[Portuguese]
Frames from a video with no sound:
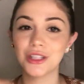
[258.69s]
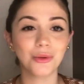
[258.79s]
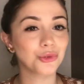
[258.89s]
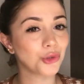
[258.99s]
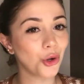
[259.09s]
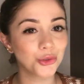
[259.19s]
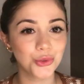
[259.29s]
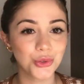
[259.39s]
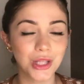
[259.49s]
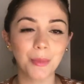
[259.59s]
então
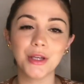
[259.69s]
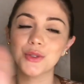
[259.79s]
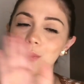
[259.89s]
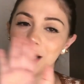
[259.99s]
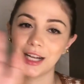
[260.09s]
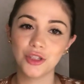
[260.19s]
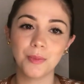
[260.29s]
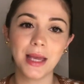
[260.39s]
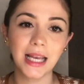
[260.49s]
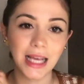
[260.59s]
todos os tamanhos com uma grade
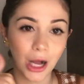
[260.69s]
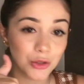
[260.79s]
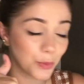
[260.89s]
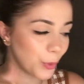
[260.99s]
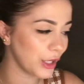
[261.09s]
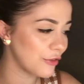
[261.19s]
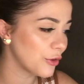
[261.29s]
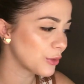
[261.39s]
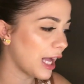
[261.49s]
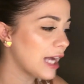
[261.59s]
bem legal
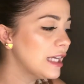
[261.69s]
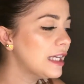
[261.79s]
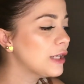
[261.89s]
disponível, tá?